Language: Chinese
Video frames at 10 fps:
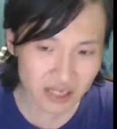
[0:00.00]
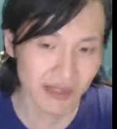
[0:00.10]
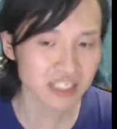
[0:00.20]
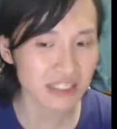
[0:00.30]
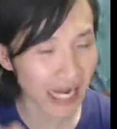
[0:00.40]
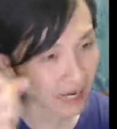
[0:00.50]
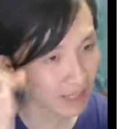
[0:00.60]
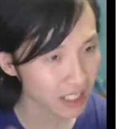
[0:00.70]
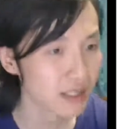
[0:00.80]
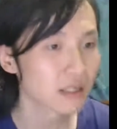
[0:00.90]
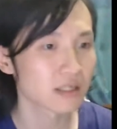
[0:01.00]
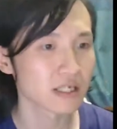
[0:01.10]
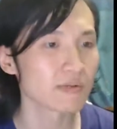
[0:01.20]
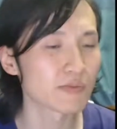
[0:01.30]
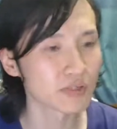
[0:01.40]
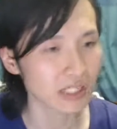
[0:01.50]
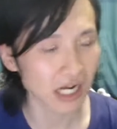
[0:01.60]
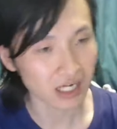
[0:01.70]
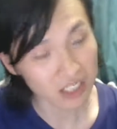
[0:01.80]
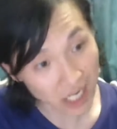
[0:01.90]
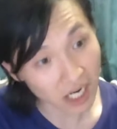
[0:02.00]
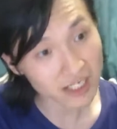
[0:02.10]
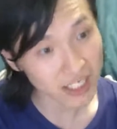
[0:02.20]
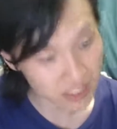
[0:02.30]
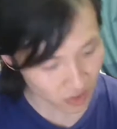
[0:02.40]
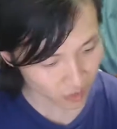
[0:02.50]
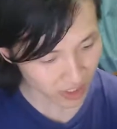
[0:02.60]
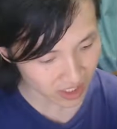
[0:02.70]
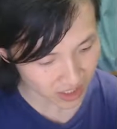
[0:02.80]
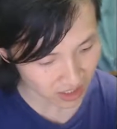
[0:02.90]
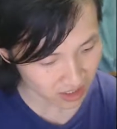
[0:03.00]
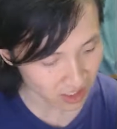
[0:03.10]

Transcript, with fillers: 妈是答案吗？这根本不是答案。这而且这种问题，